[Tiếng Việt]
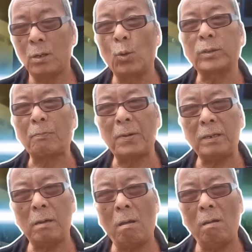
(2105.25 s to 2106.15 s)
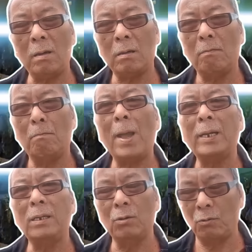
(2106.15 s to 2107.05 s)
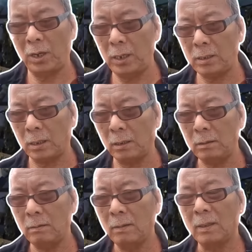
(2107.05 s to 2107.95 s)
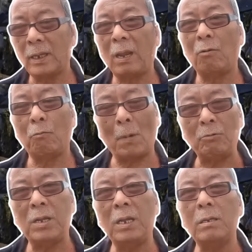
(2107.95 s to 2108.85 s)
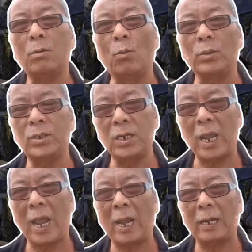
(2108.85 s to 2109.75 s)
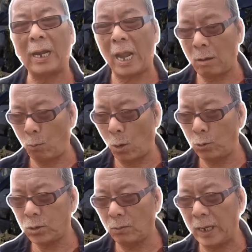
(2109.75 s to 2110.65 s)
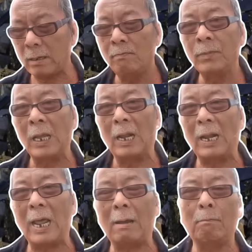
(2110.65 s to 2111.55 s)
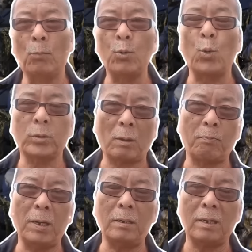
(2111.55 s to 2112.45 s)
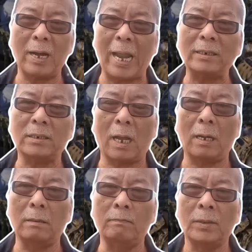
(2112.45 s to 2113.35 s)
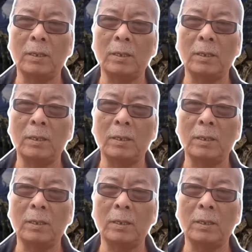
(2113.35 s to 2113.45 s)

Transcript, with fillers: Cuộc tập kích đó mang nhiều ý tưởng theo báo chí của CIA đã công bố cho biết là một cuộc tập kích đáng sợ.